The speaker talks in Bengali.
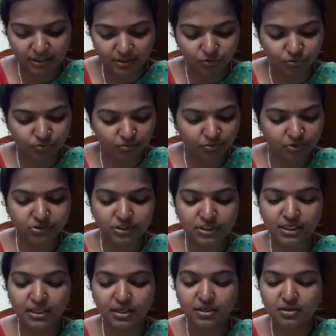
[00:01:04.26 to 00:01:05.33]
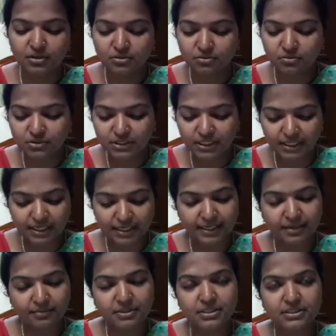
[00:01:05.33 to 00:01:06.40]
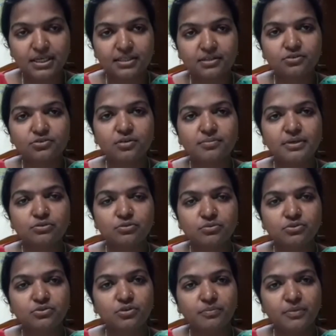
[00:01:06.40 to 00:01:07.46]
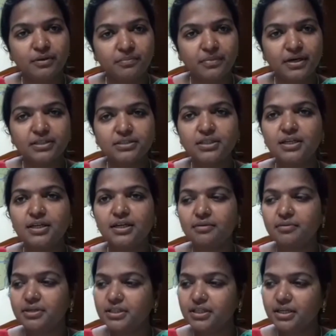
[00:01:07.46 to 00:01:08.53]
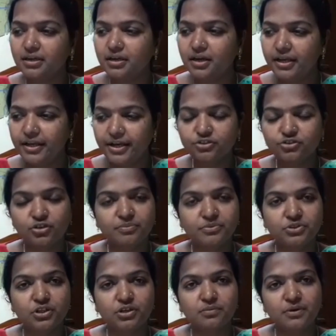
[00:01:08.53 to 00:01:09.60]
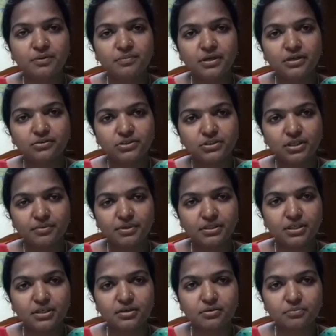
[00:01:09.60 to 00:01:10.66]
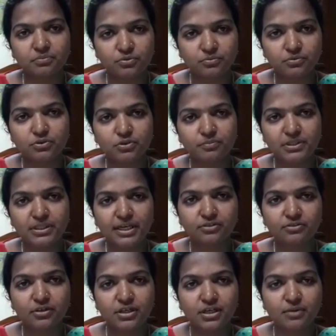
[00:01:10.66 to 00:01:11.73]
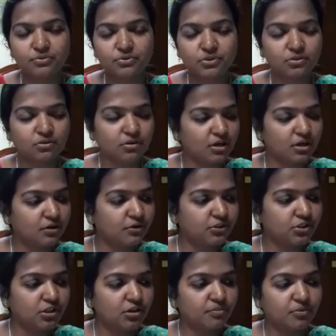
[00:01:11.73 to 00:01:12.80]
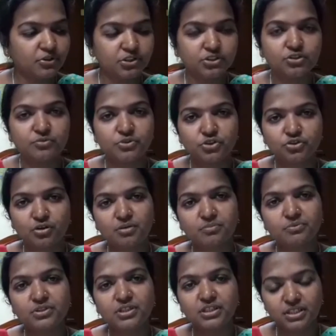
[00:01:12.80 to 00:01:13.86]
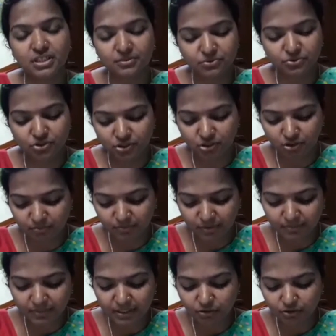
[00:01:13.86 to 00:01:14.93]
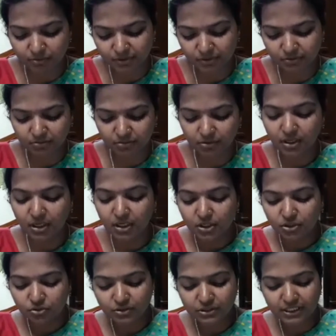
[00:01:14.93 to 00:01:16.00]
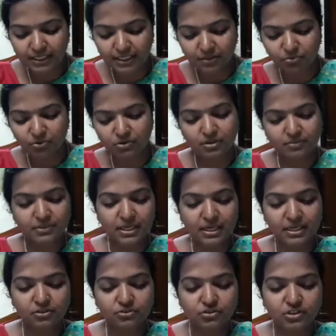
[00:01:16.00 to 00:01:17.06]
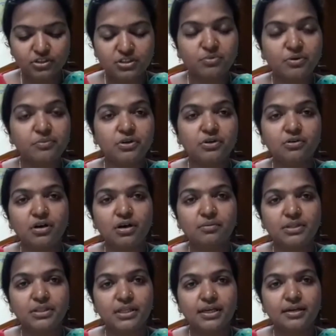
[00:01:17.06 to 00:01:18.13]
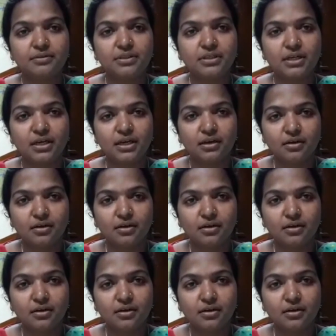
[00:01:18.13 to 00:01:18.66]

এই নতুন বছরে তো সেখানে আমাদের সাধারণ সভায় সমস্ত মেম্বাররা ছিলেন আমাদের এক্স অফিসীয় মেম্বার হচ্ছে আমাদের সমস্ত বিধায়কদেরকে আমন্ত্রিত করা হয়েছিল পঞ্চায়েত সমিতির সভাপতি জেলা পরিষদ দল মেম্বার কর্মাধ্যক্ষ তো সেখানে মূলত আমাদের আলোচনা হয়েছে বিভিন্ন আমাদের যে